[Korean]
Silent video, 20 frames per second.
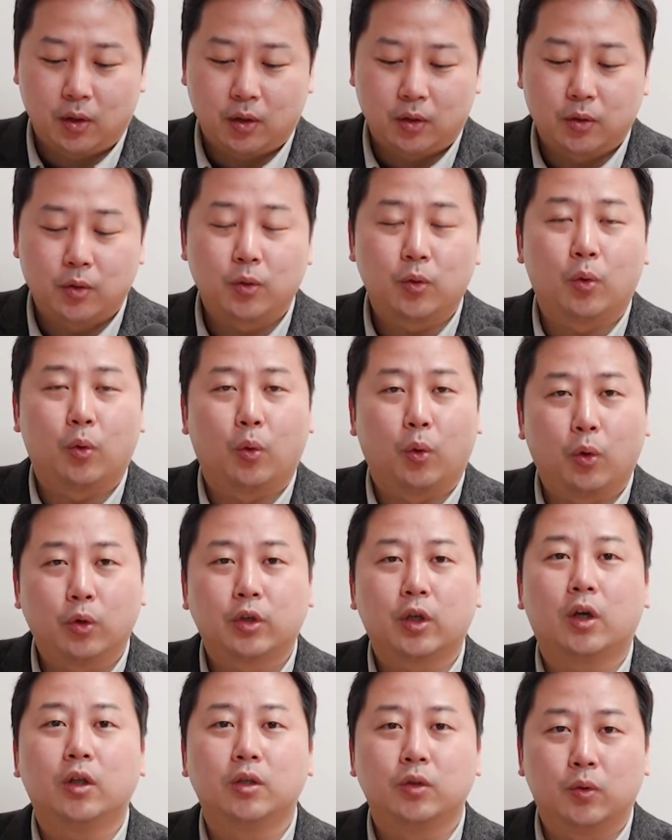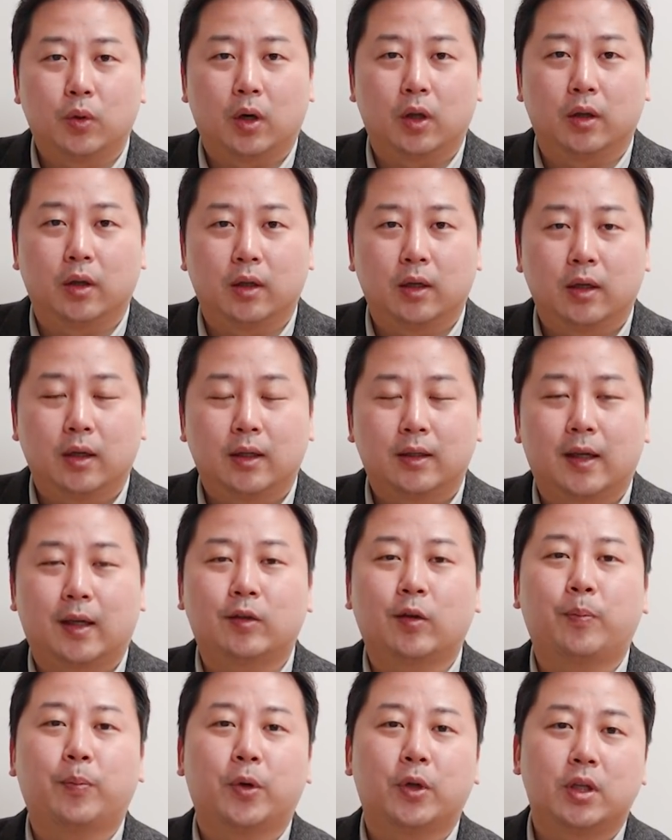그리고 5선 의원,
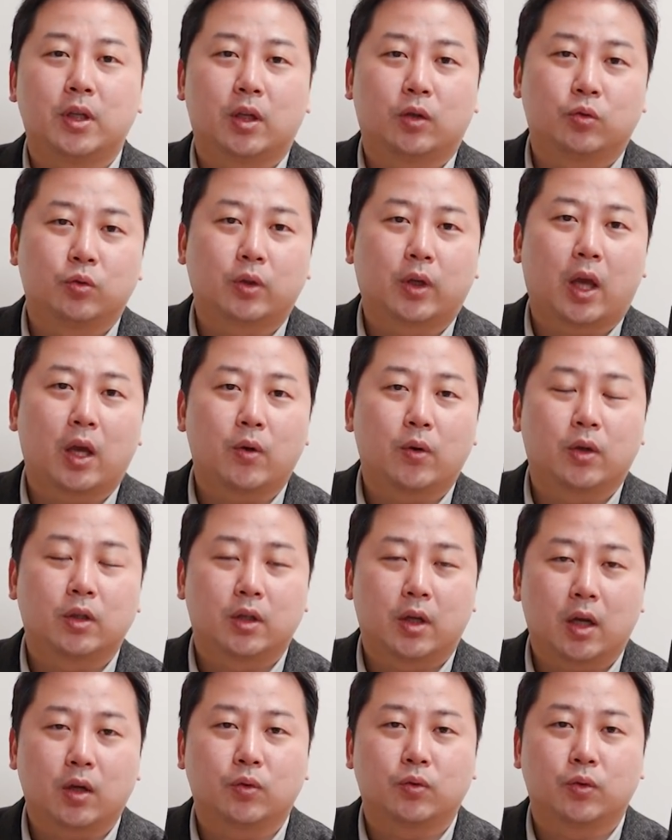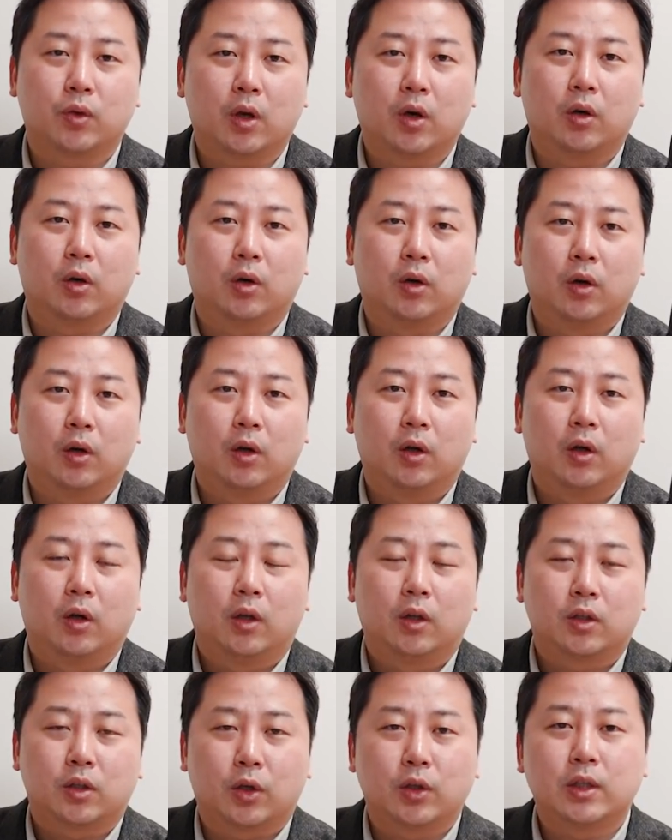5번이나 국회의원을 했고요.
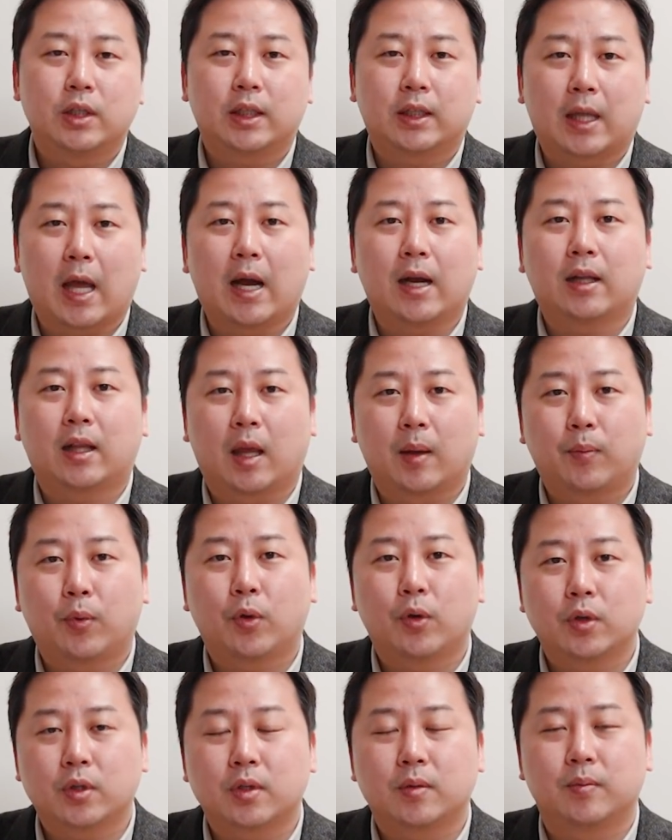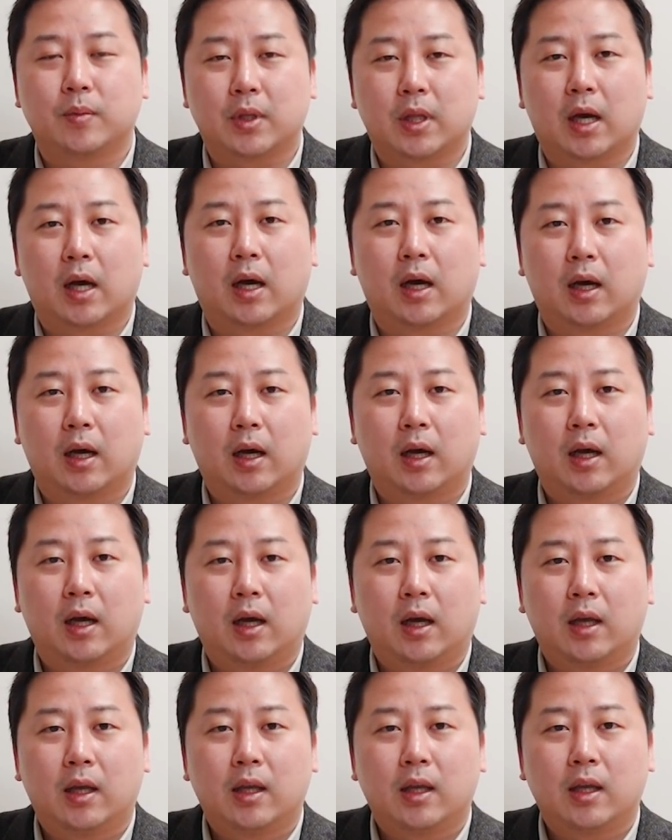전직 당대표였습니다.
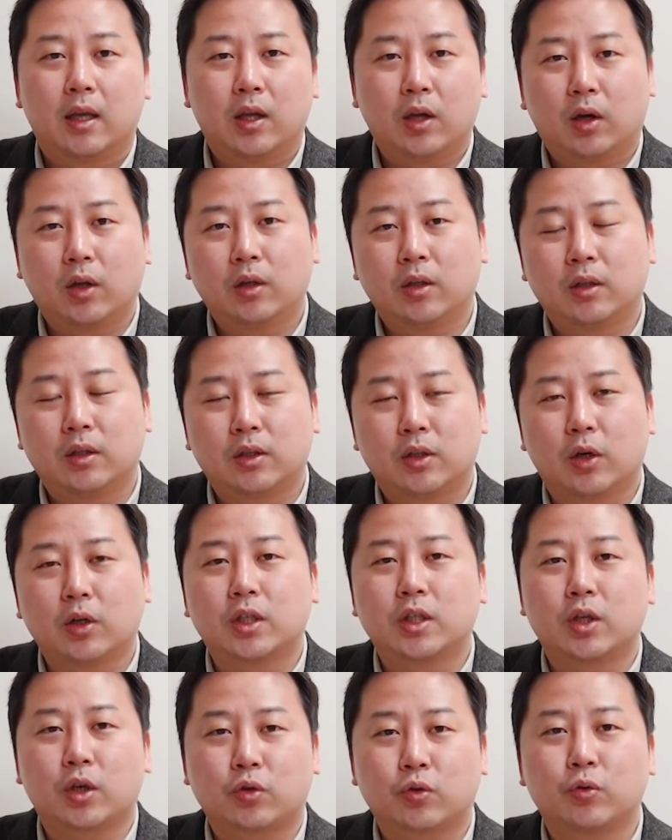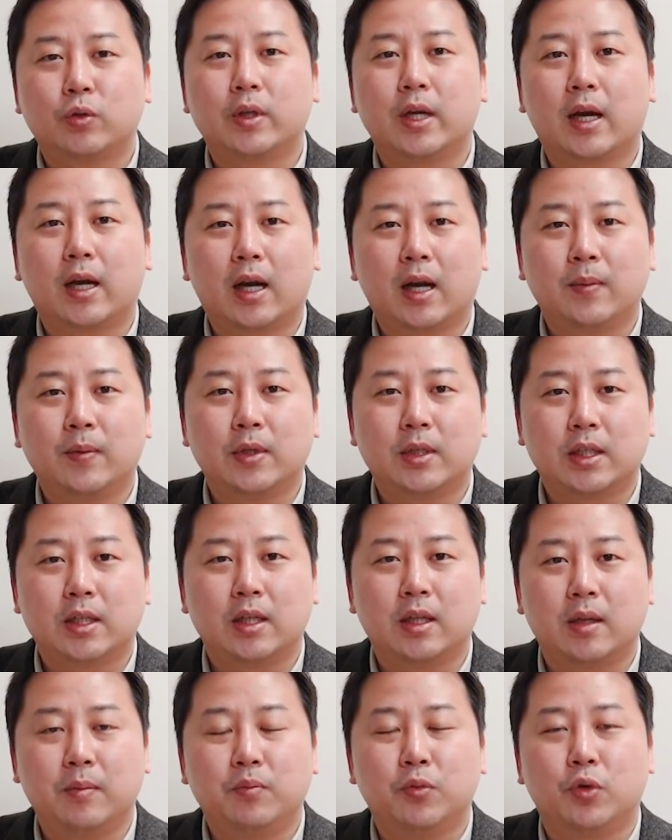이런 정치적 중량감을
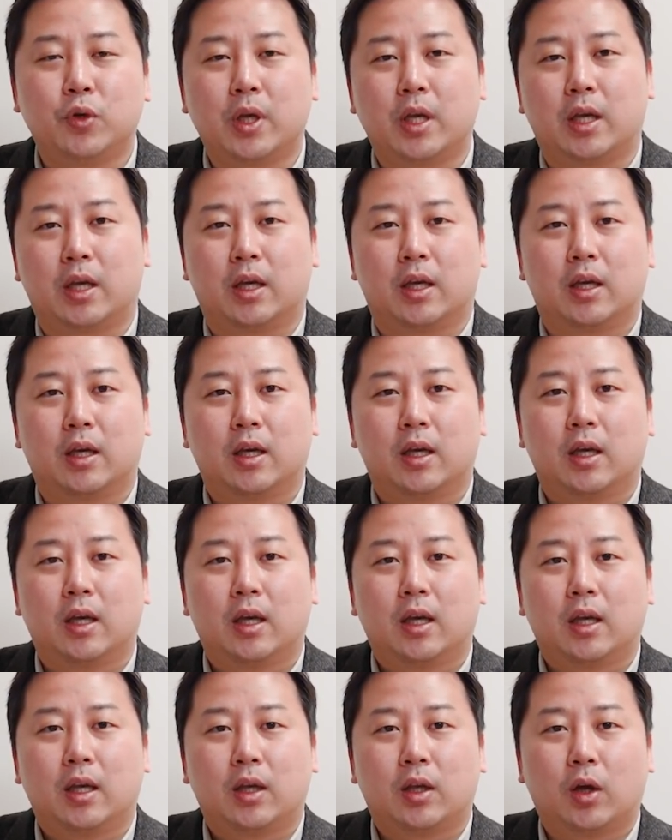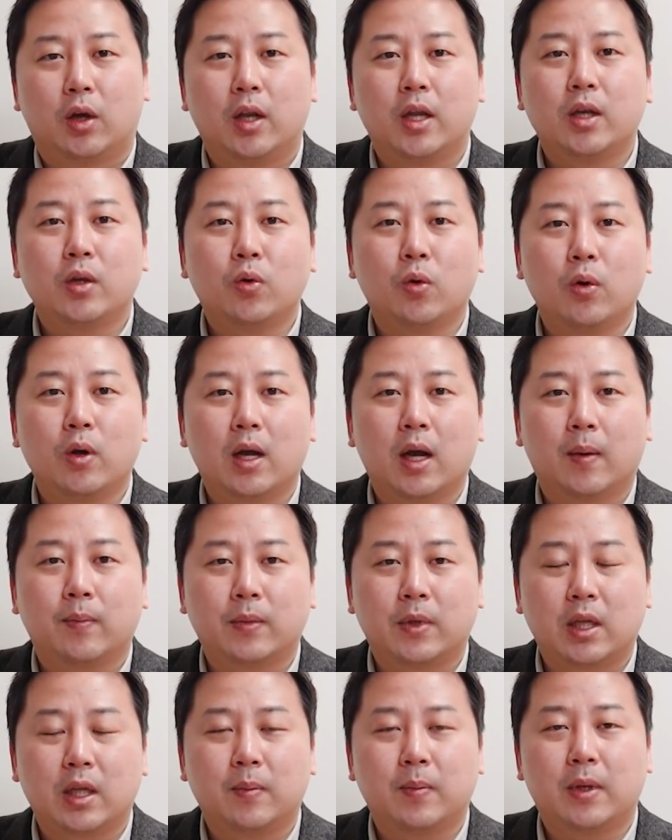지닌 인물이
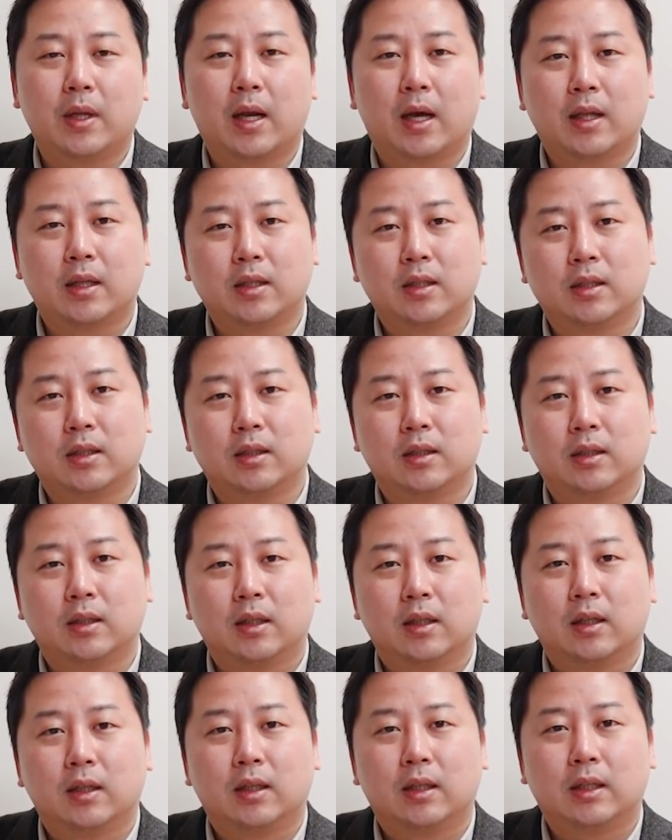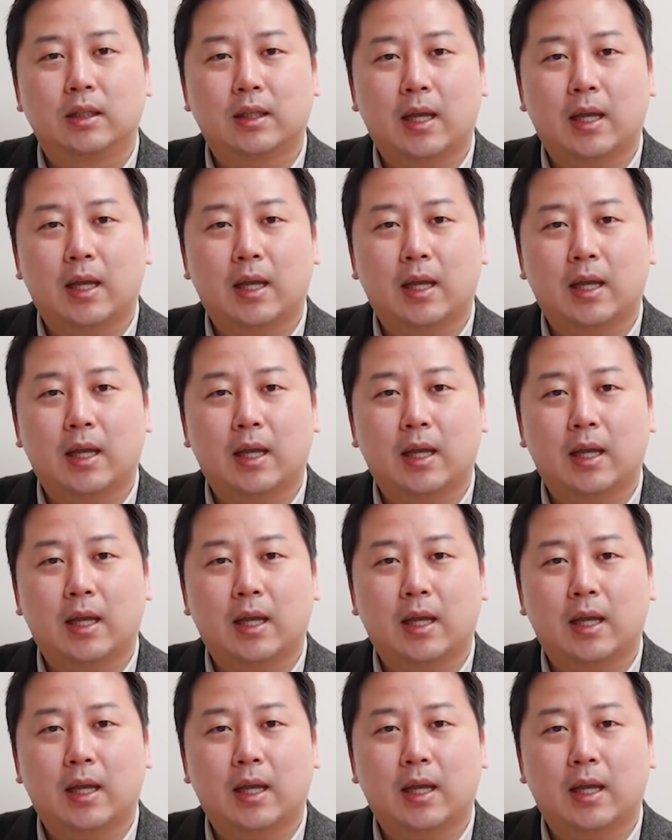열린공감TV라는 이